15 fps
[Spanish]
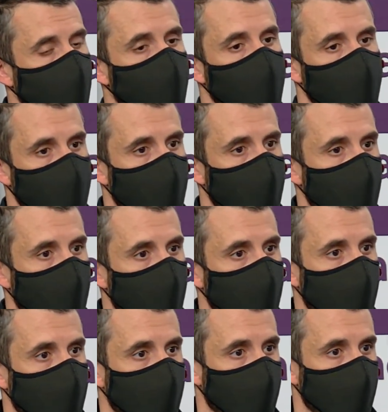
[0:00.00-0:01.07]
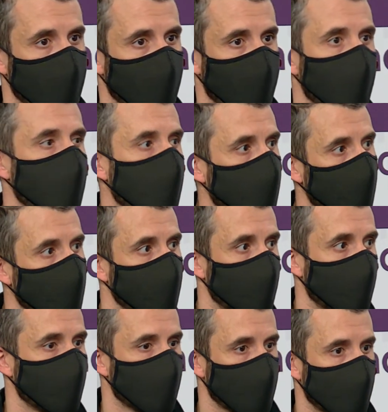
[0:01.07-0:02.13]
Entonces, claro,
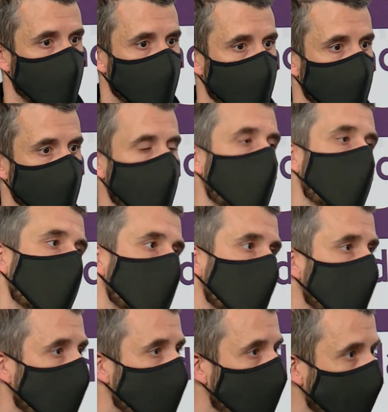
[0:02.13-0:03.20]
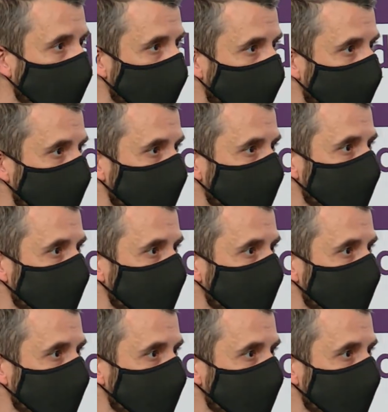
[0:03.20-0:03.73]
cuando esa gente hay que reponerla.